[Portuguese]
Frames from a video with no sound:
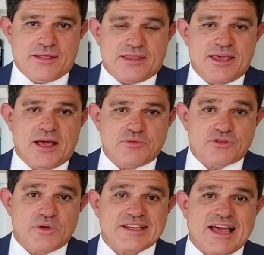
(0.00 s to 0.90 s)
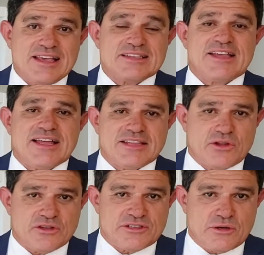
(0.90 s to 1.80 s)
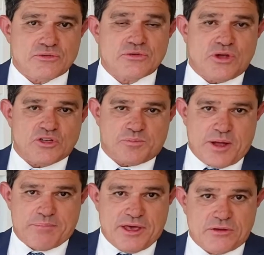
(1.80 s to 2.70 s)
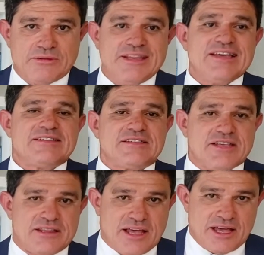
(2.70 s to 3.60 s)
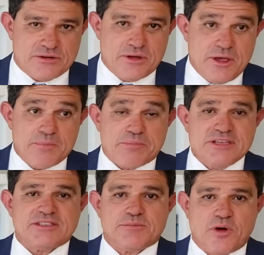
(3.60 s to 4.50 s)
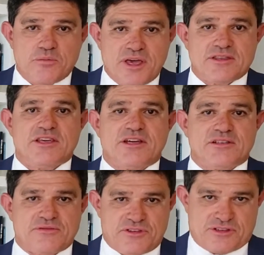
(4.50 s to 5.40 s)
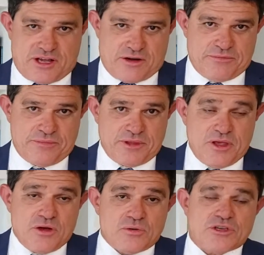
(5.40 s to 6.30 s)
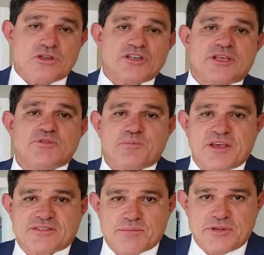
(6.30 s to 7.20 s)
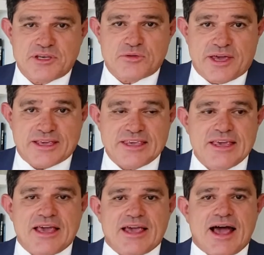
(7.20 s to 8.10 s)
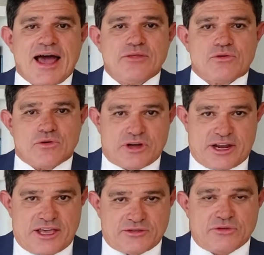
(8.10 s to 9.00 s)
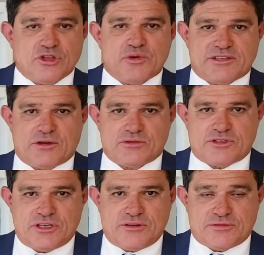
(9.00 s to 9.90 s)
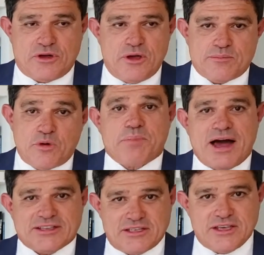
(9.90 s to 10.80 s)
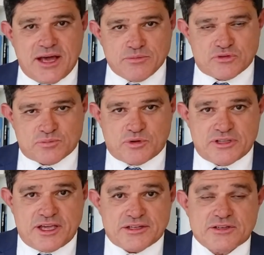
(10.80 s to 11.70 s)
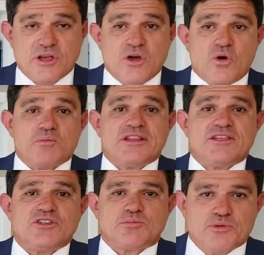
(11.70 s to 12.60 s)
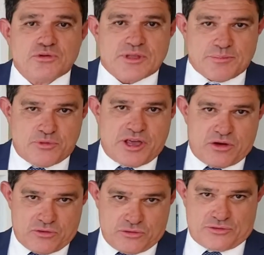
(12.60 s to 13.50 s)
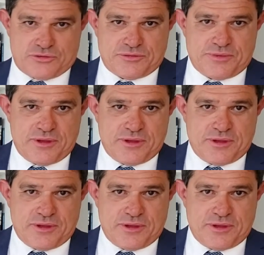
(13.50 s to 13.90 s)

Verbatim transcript: tenhamos a exata noção do nosso papel nesse cenário, principalmente de crise fiscal. O que nós temos percebido é que há no Congresso e no Executivo, por parte de ambos os poderes, uma disputa por recursos.